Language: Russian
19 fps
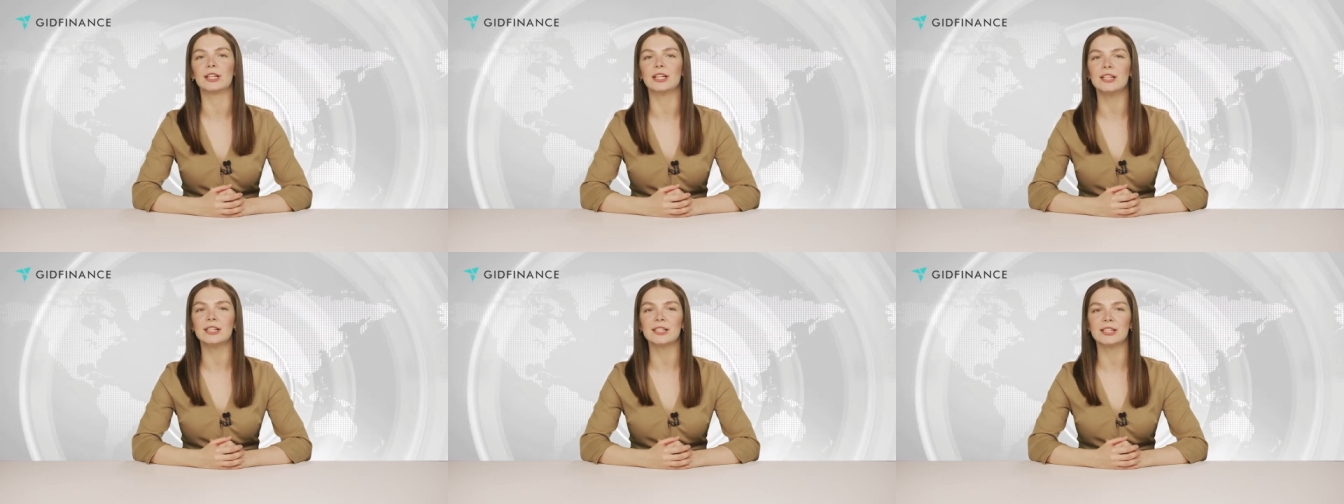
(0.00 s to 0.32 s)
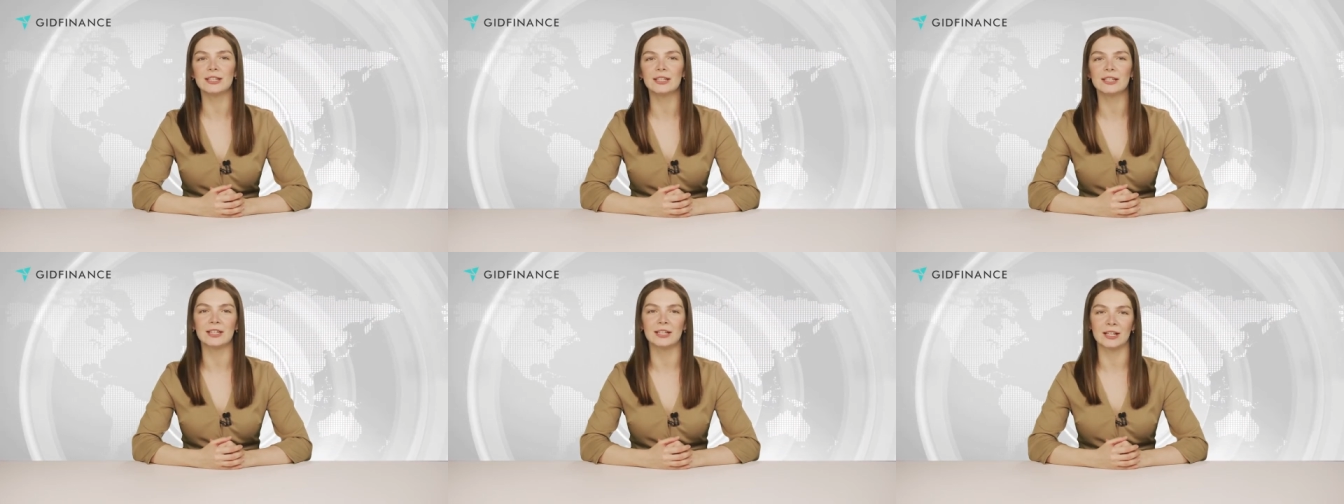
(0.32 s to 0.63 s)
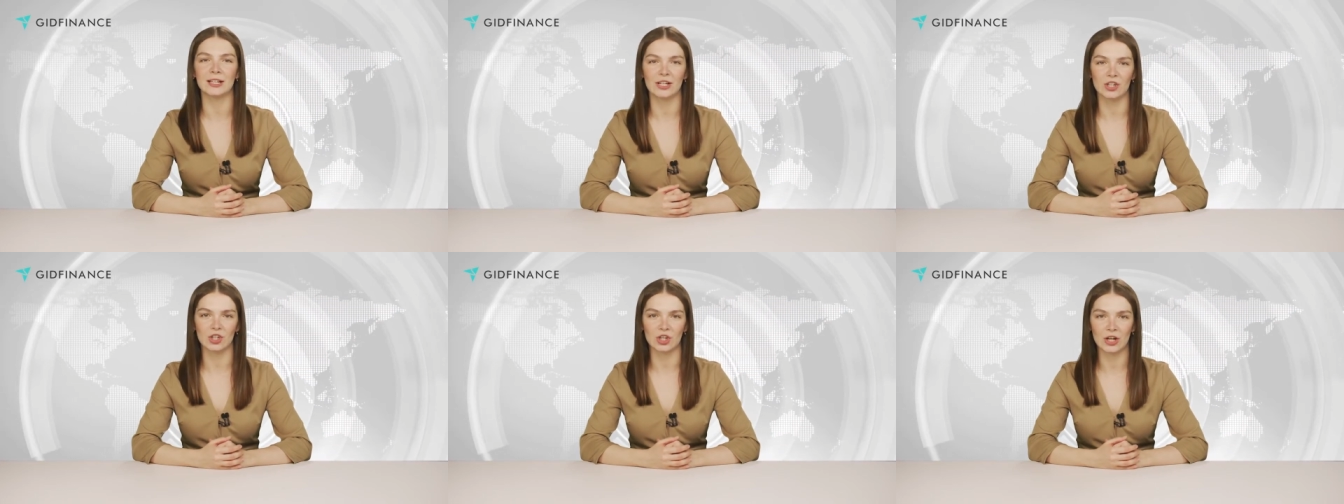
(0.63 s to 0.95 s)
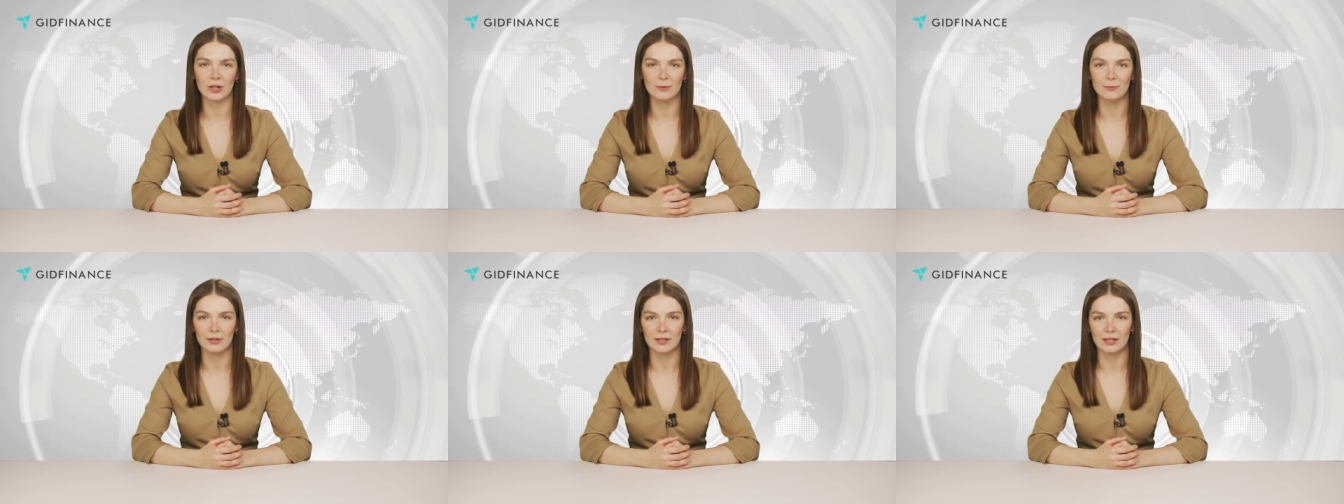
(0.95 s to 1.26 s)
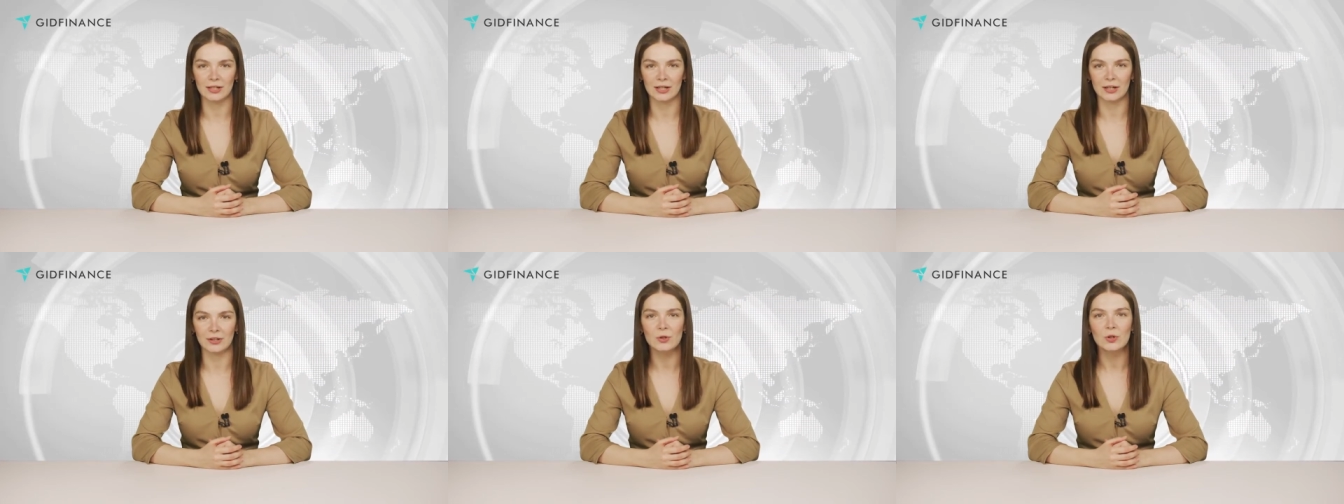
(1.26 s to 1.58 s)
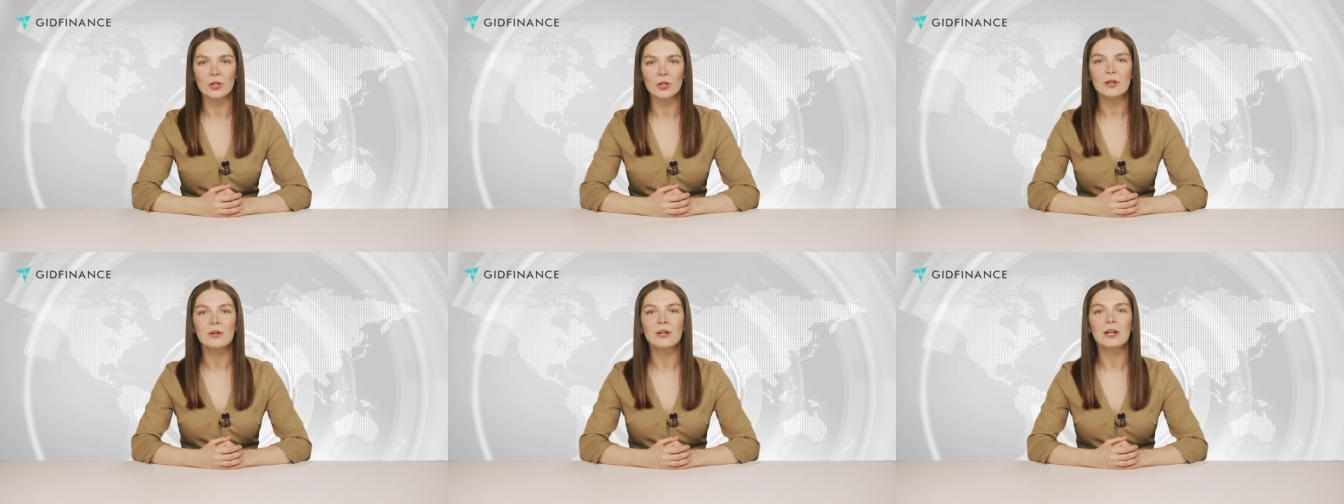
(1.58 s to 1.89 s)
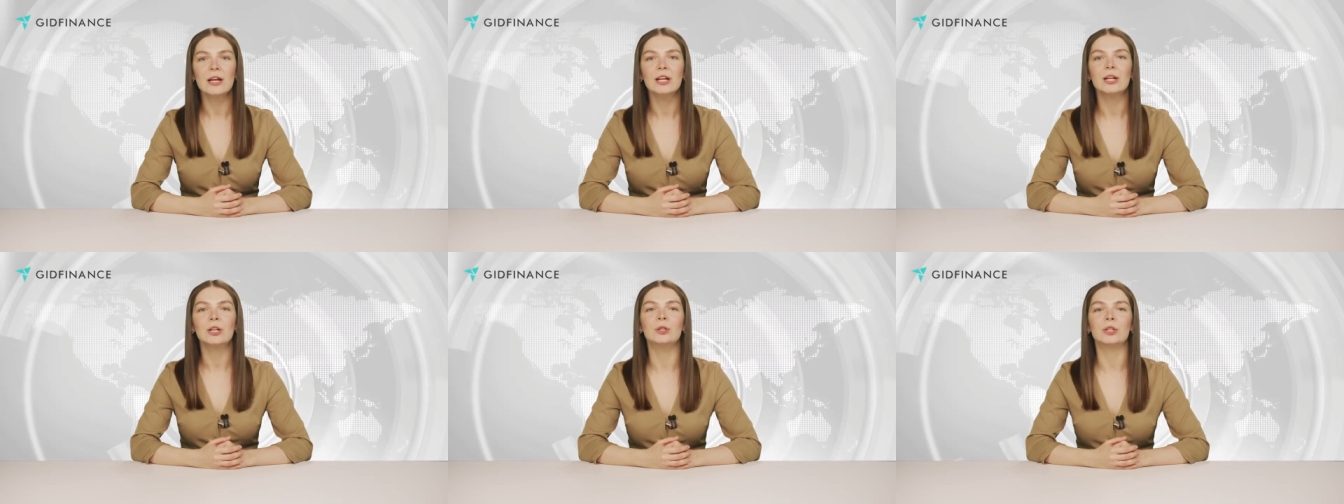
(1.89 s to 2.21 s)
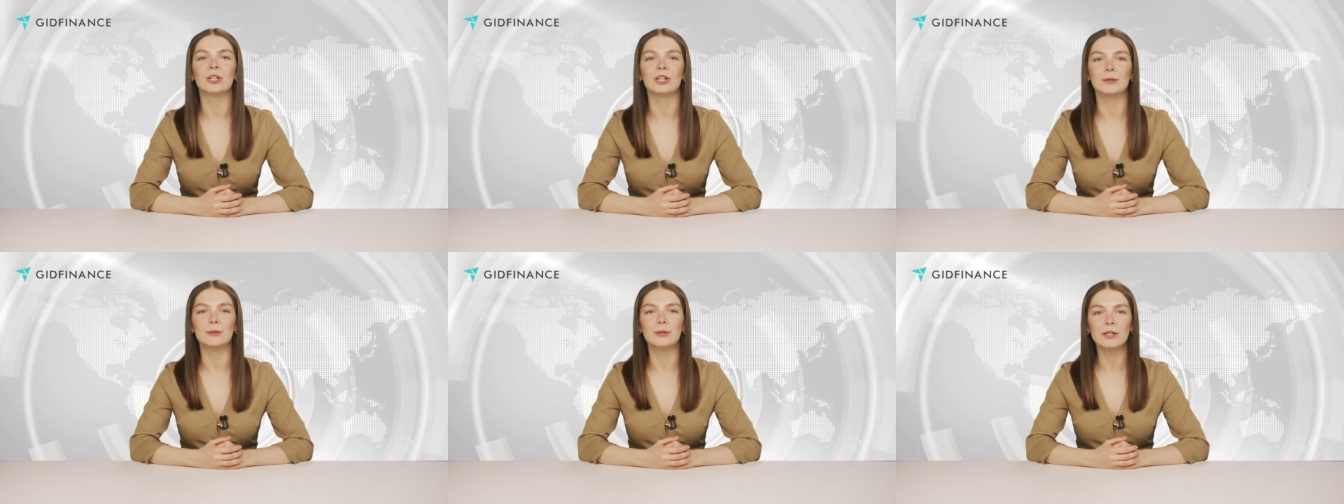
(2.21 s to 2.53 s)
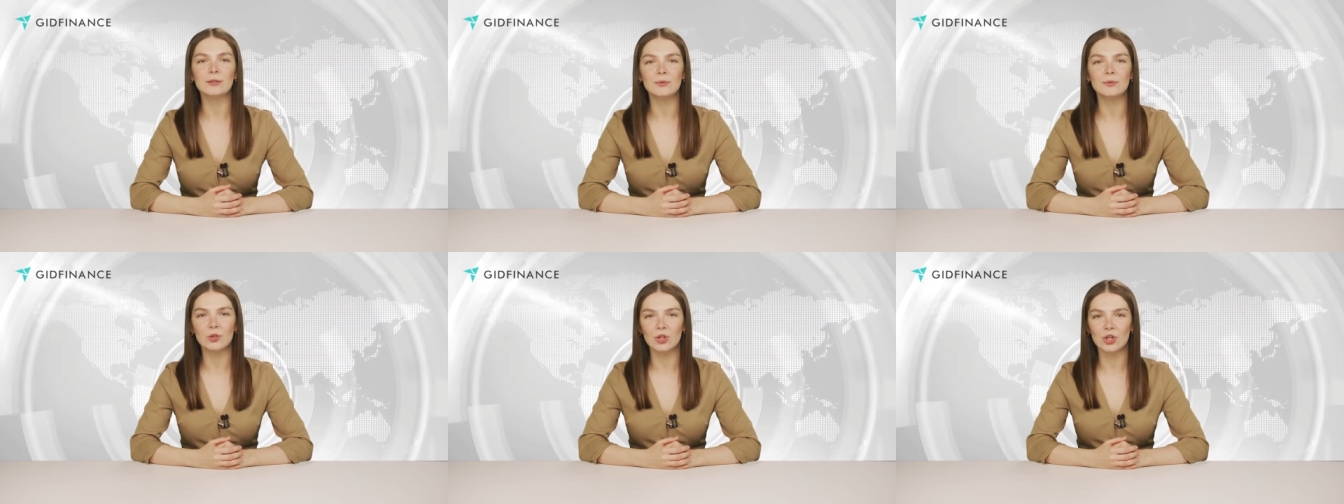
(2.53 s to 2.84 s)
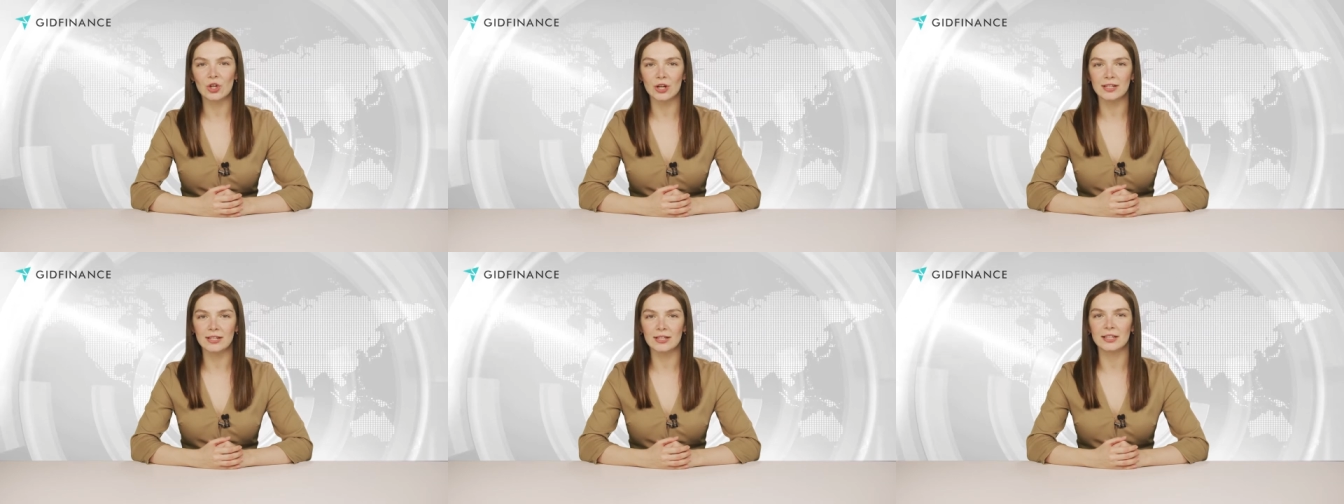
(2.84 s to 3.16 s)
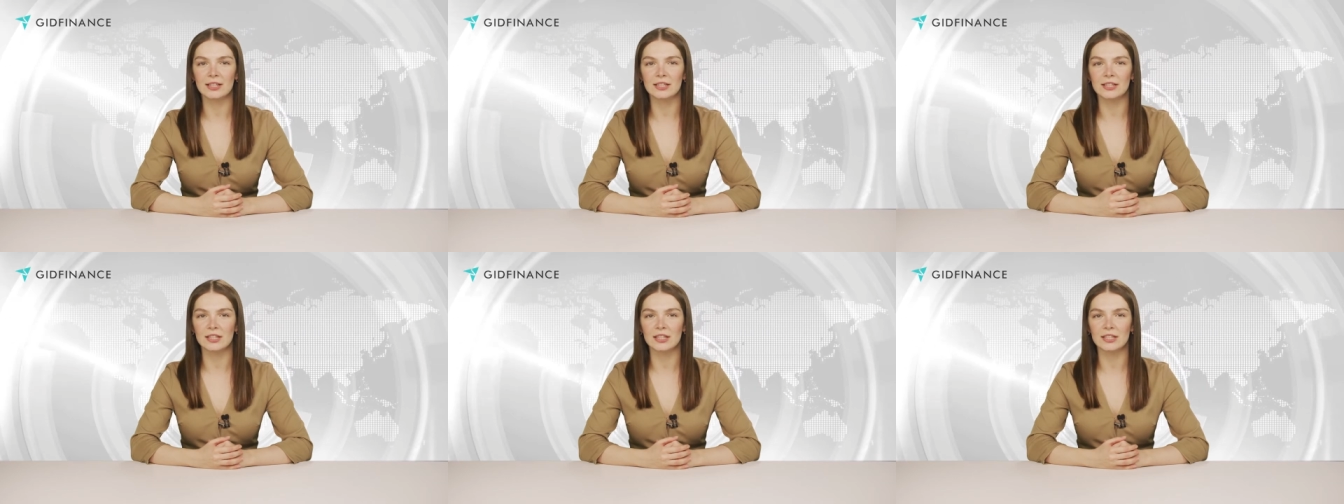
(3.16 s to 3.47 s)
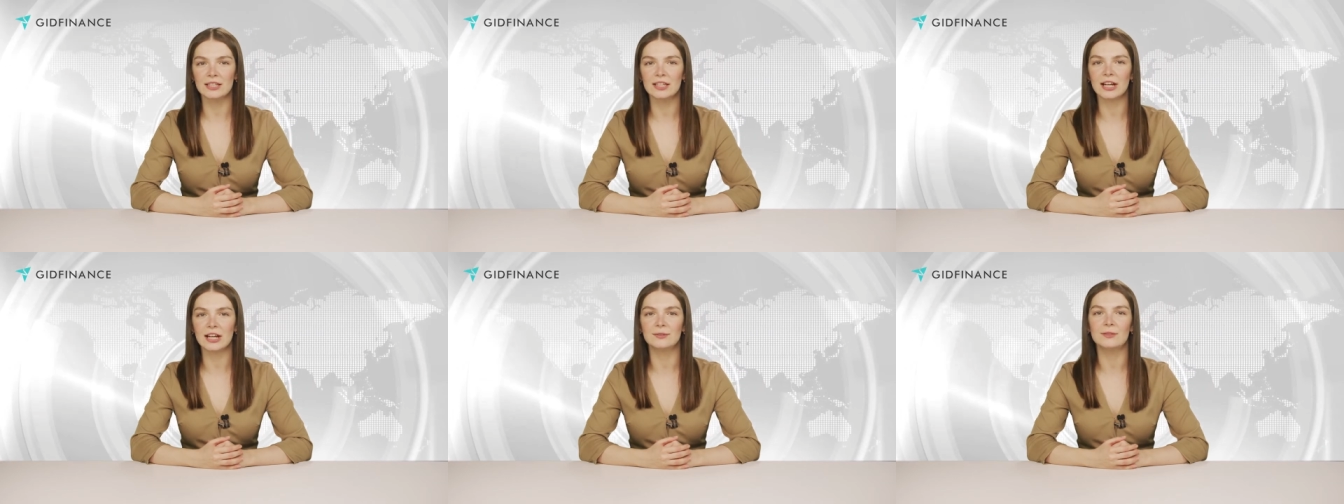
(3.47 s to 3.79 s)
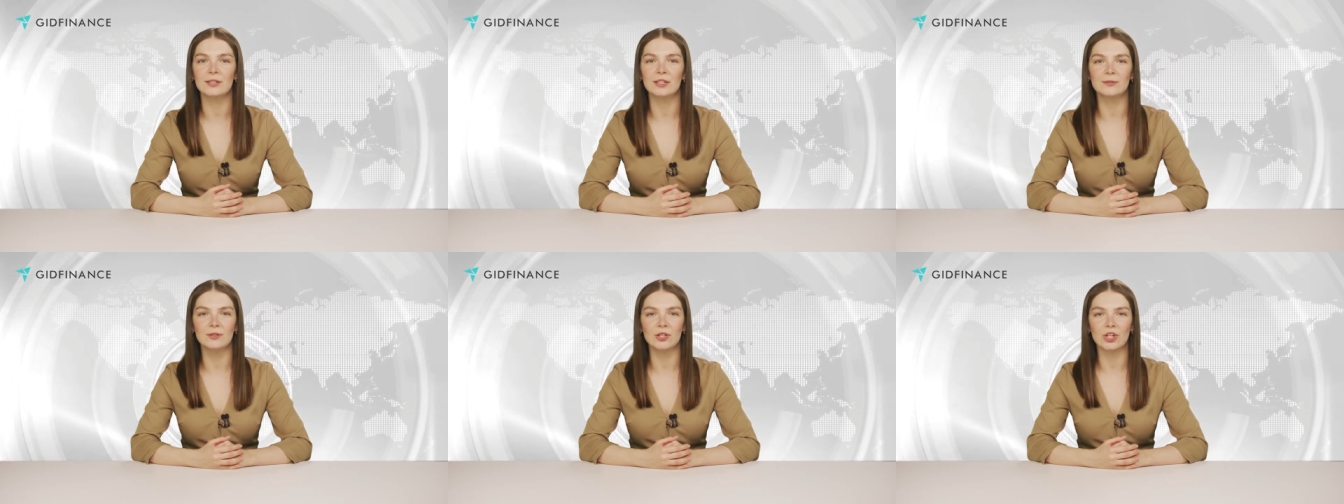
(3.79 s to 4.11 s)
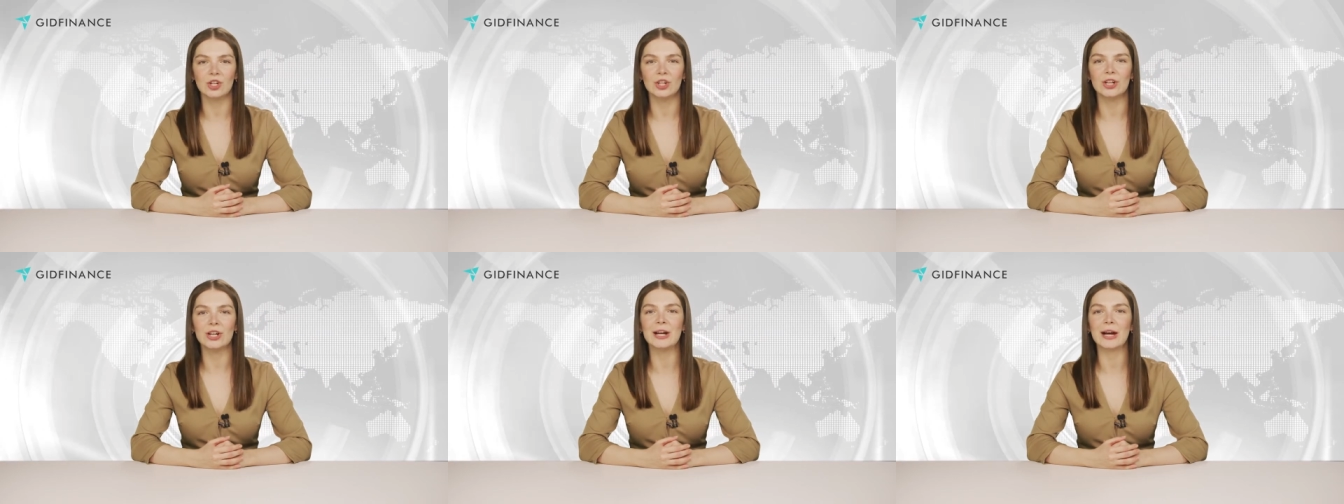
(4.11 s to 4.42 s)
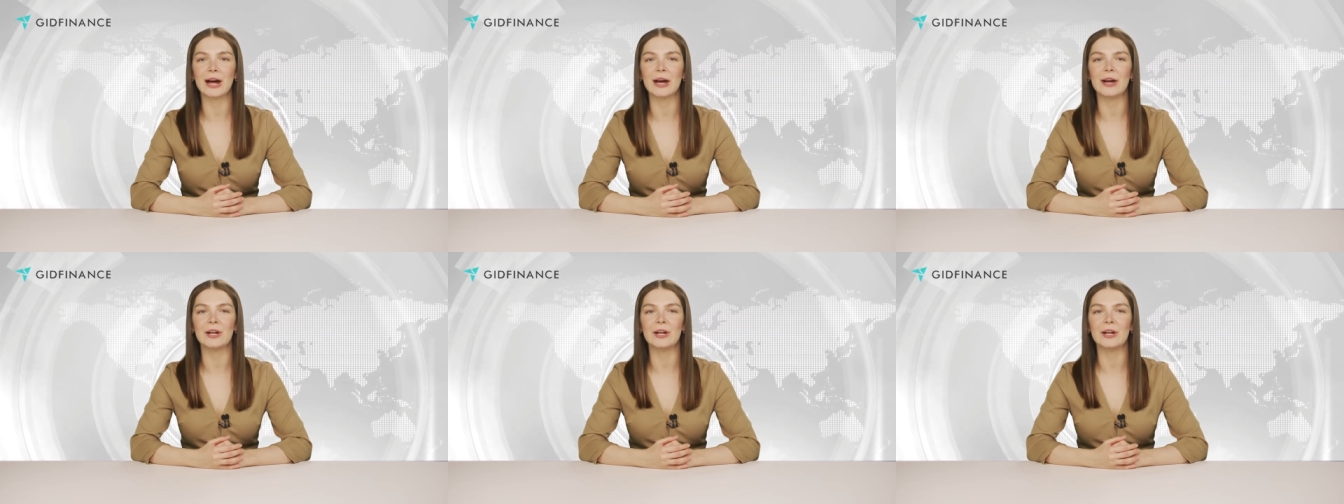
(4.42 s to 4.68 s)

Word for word: Кредиты наличными, которые выдаются без поручителей или обеспечения,